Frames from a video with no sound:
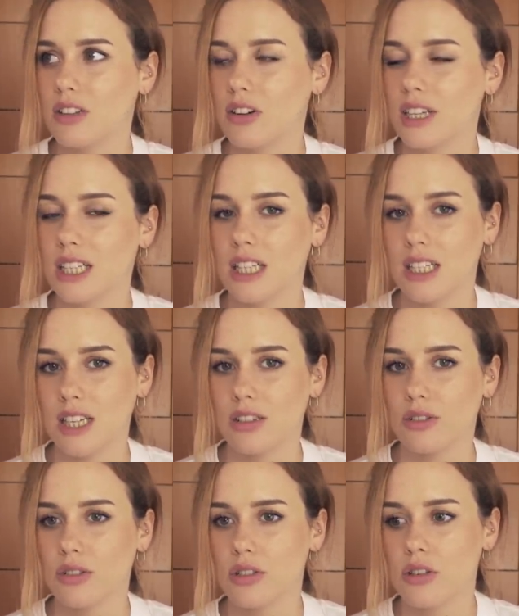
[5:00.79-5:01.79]
kolejne rzeczy.
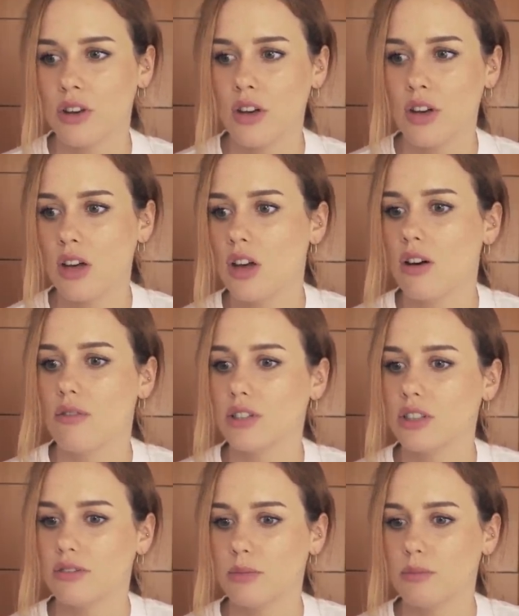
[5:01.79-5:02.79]
To jest
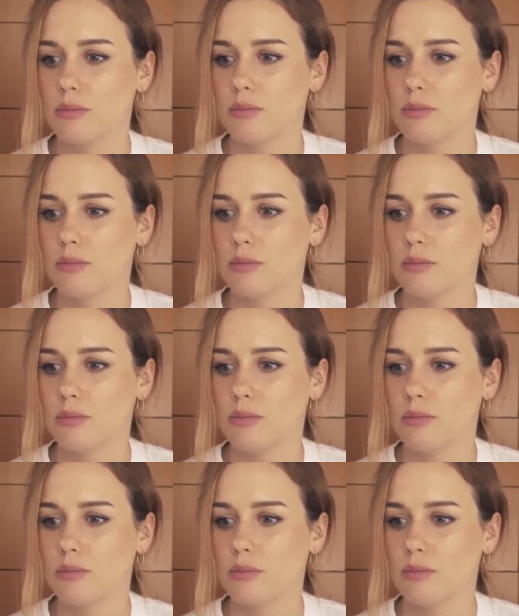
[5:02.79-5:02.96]
właściwie